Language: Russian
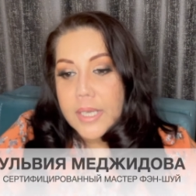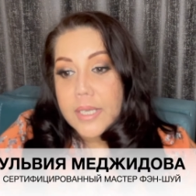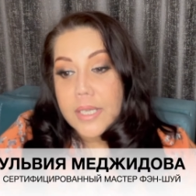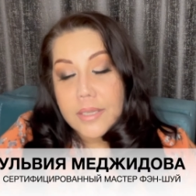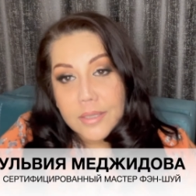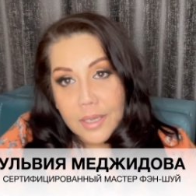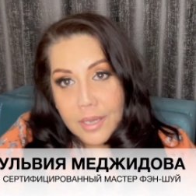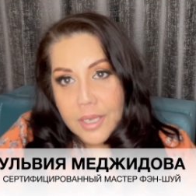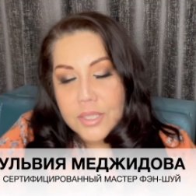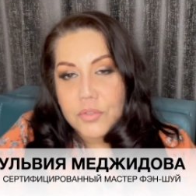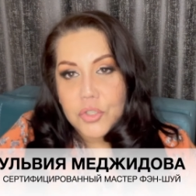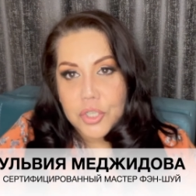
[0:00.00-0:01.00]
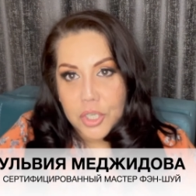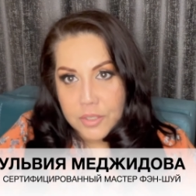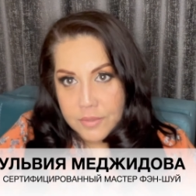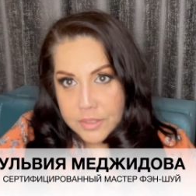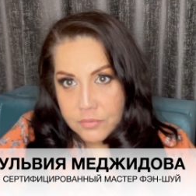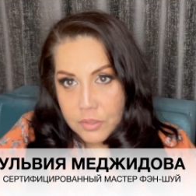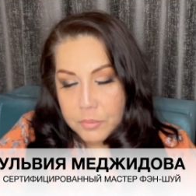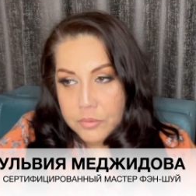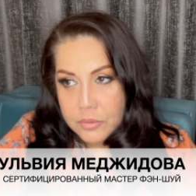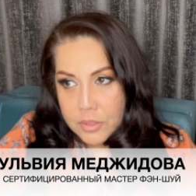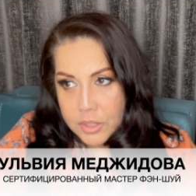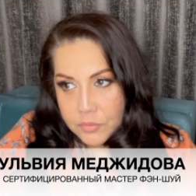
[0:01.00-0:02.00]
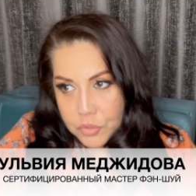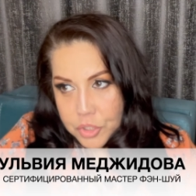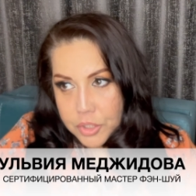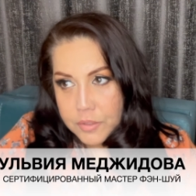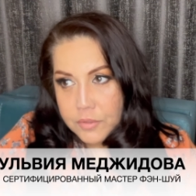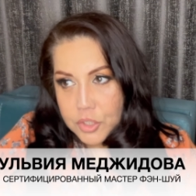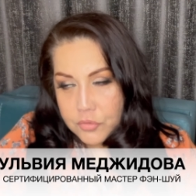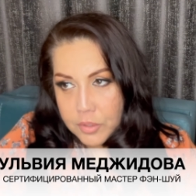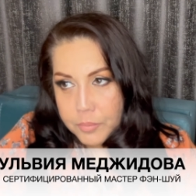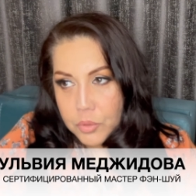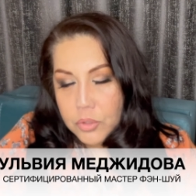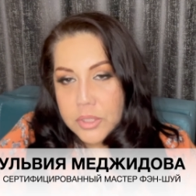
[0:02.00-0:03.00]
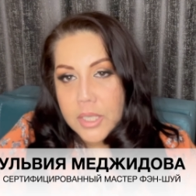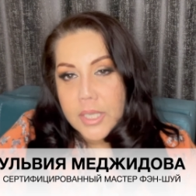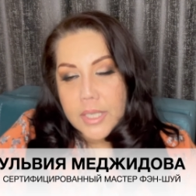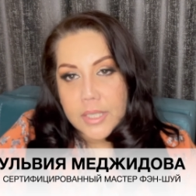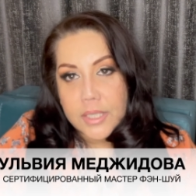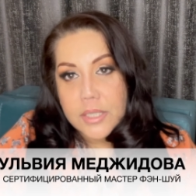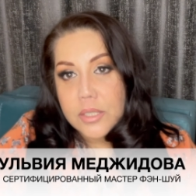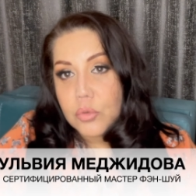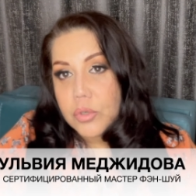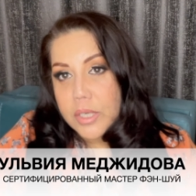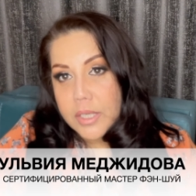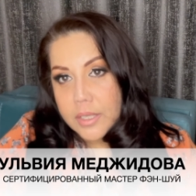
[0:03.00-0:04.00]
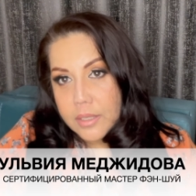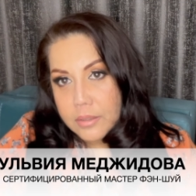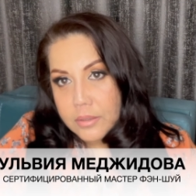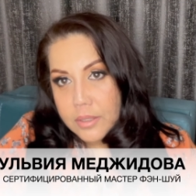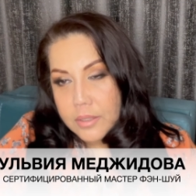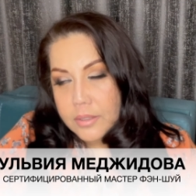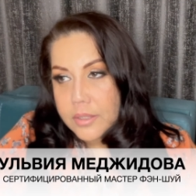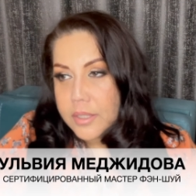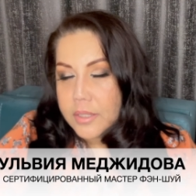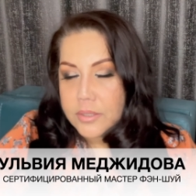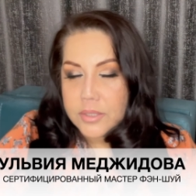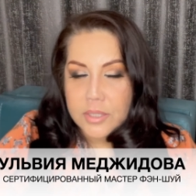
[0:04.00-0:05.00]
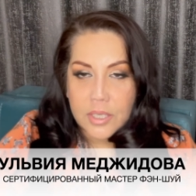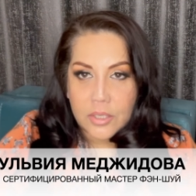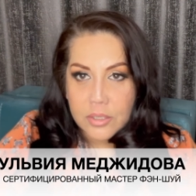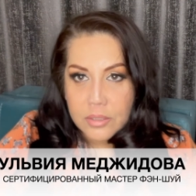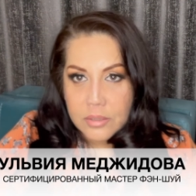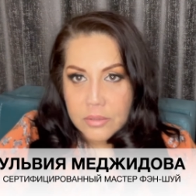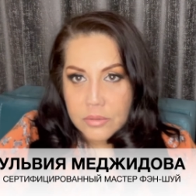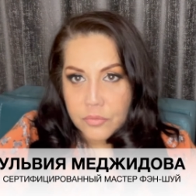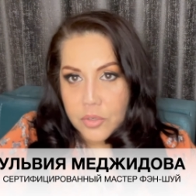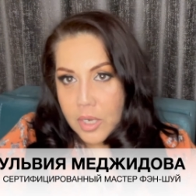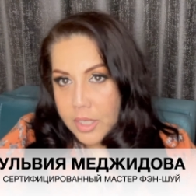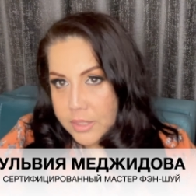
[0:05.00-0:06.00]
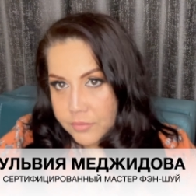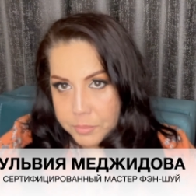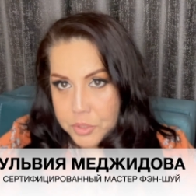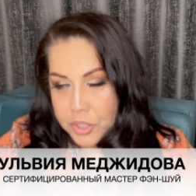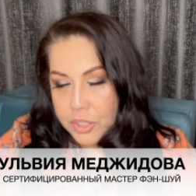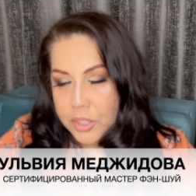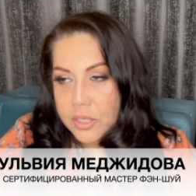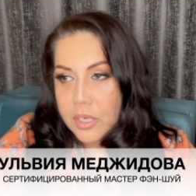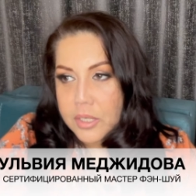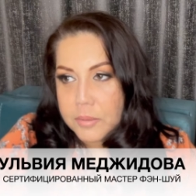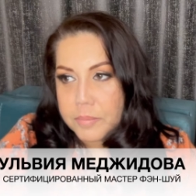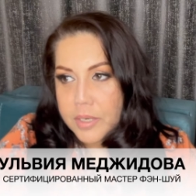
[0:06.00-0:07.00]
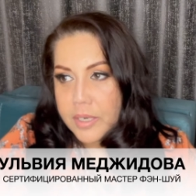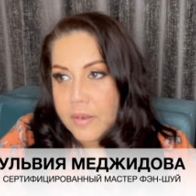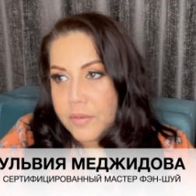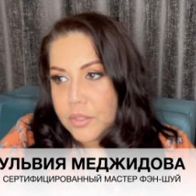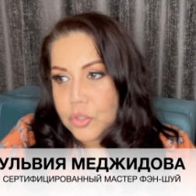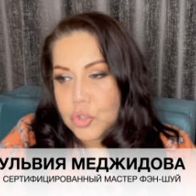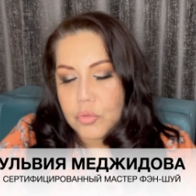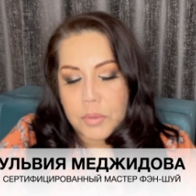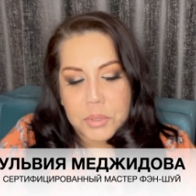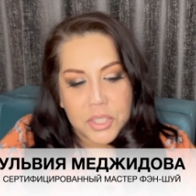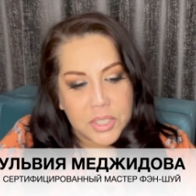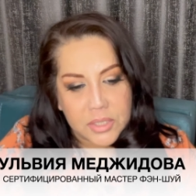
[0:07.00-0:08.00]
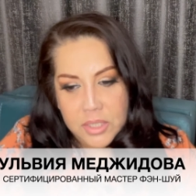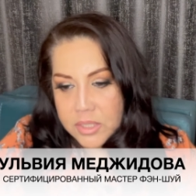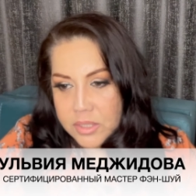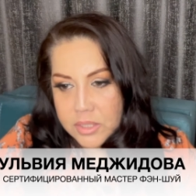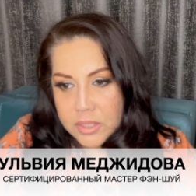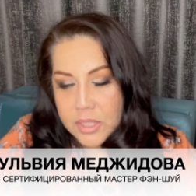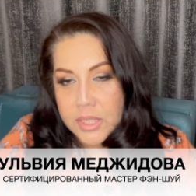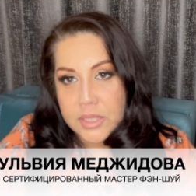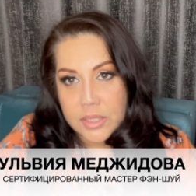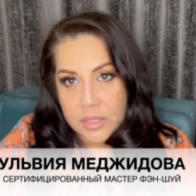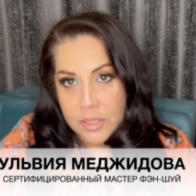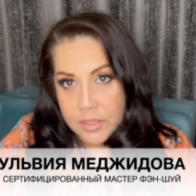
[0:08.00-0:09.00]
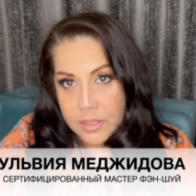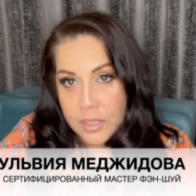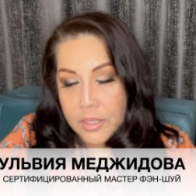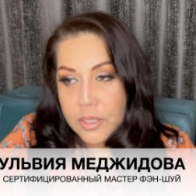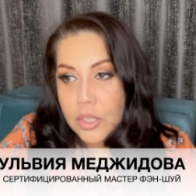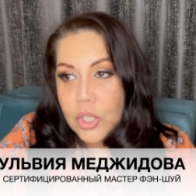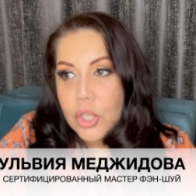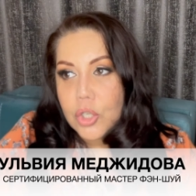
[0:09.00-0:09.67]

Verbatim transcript: И да, отвечая на, вас, э, отвечая на ваш вопрос, если у клиента нет денег, в карте вообще никак не проявлено, что он вообще нигде не состоится и так далее.